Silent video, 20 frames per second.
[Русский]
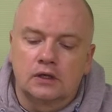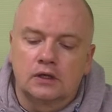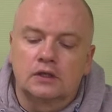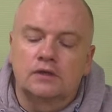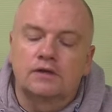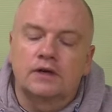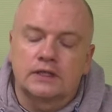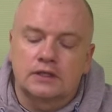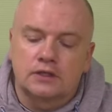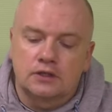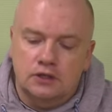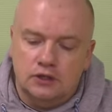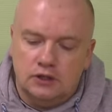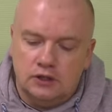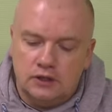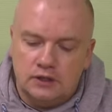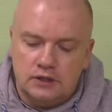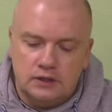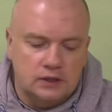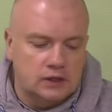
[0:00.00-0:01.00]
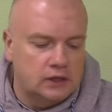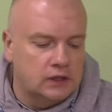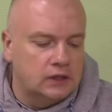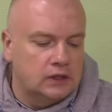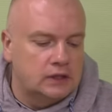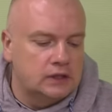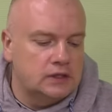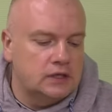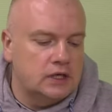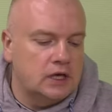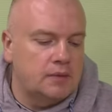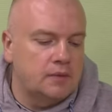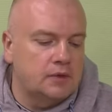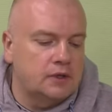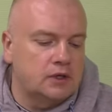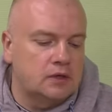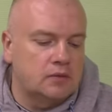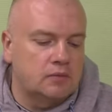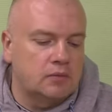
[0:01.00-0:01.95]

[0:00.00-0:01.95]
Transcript: э, диаметр